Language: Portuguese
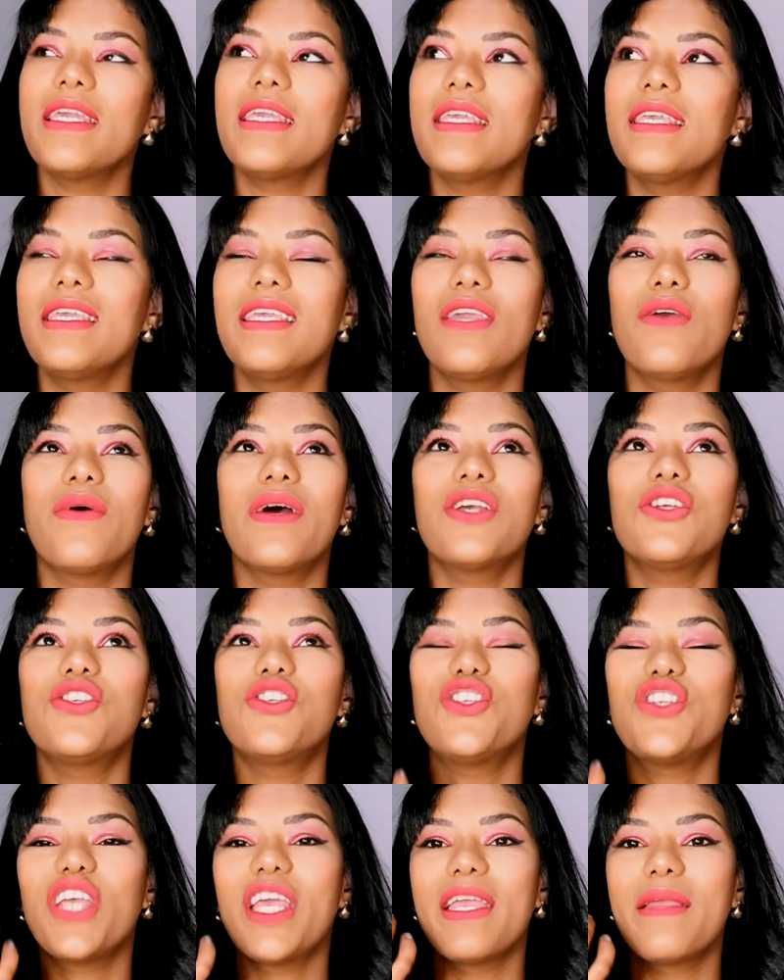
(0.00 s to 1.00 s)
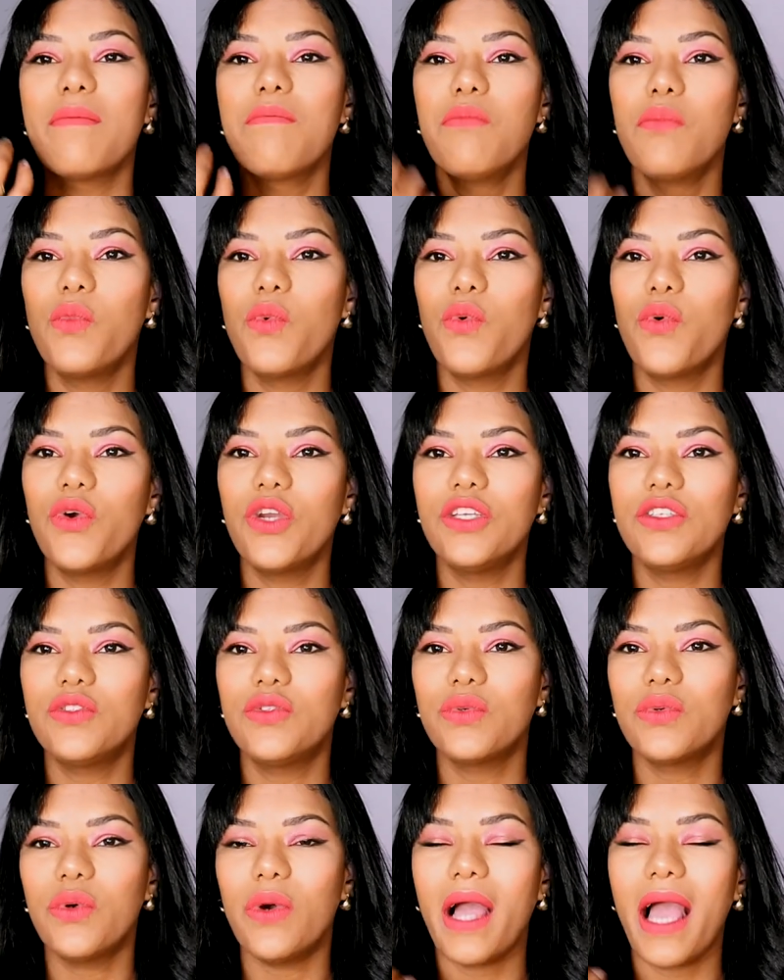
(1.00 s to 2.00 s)
E eu achei
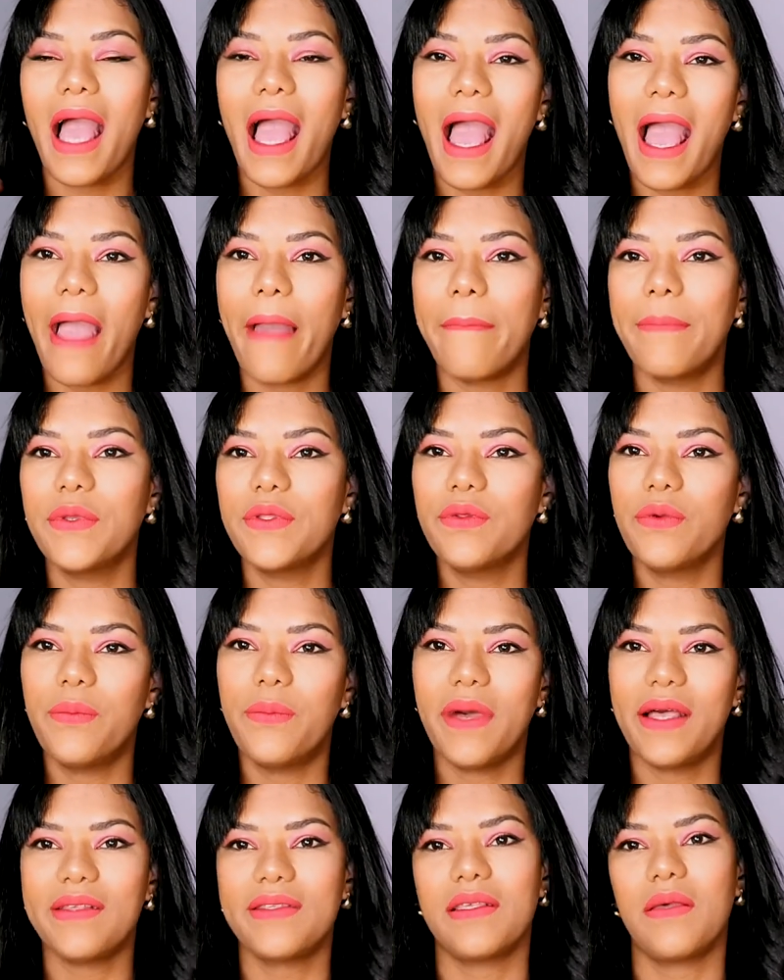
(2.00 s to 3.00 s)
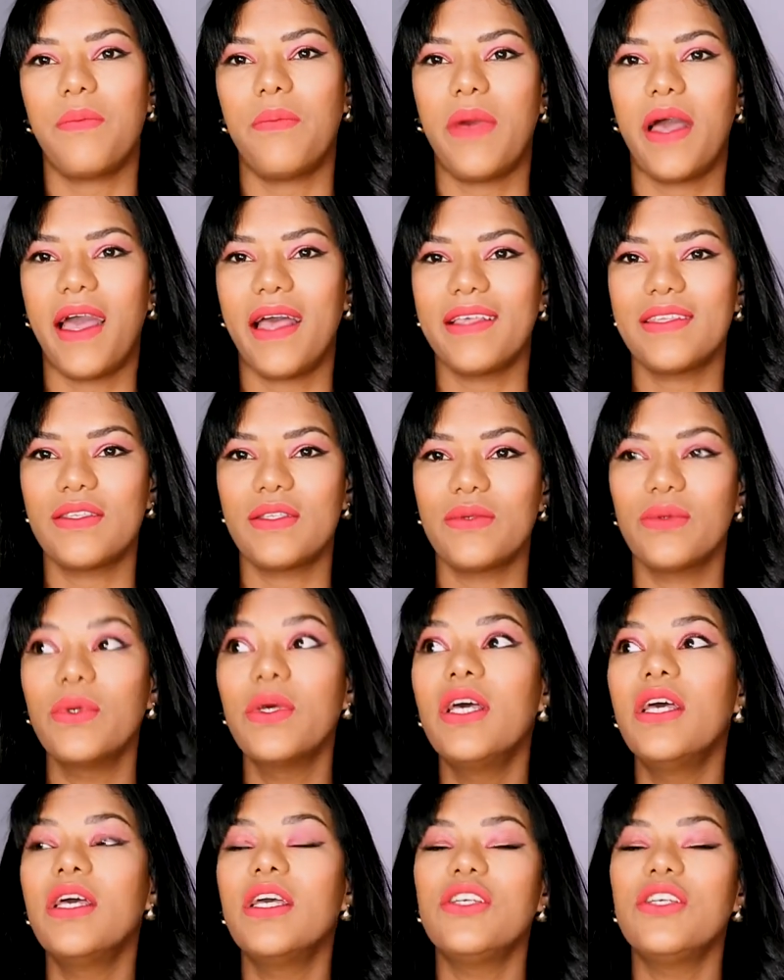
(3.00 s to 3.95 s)
muito rápido passo a passo.